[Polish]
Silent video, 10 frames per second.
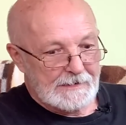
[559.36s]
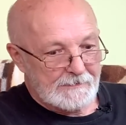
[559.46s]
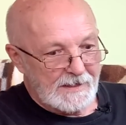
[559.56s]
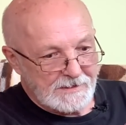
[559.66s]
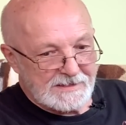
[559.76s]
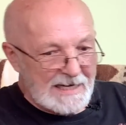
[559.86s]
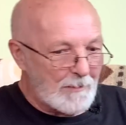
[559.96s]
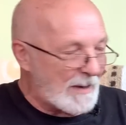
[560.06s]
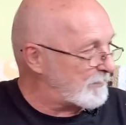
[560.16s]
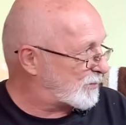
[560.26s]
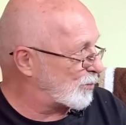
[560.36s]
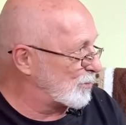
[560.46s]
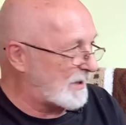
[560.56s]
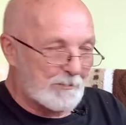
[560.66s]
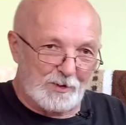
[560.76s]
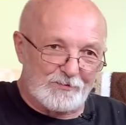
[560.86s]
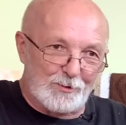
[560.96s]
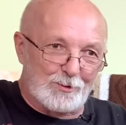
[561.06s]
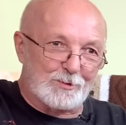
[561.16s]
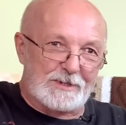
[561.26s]
Y, ja mam tu na
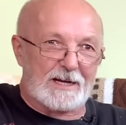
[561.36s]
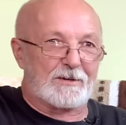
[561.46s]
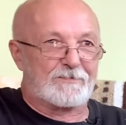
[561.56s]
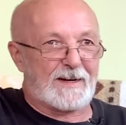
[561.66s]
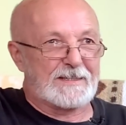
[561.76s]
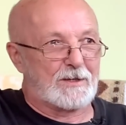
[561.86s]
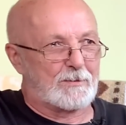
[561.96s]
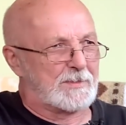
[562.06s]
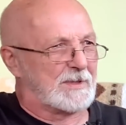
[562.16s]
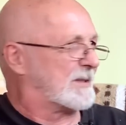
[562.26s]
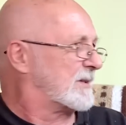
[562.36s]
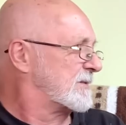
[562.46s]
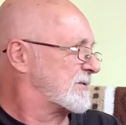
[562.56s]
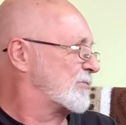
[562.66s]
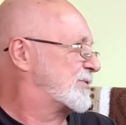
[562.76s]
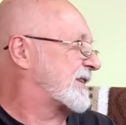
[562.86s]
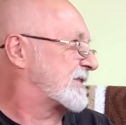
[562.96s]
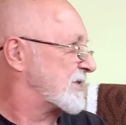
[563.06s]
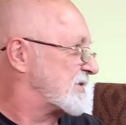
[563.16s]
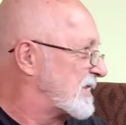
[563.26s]
podwórku taką fajną y,
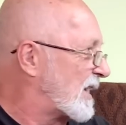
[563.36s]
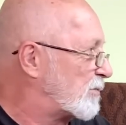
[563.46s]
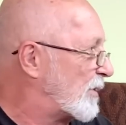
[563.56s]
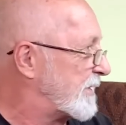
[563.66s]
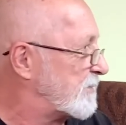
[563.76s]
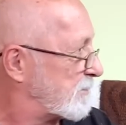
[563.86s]
sąsiadkę, że tak powiem.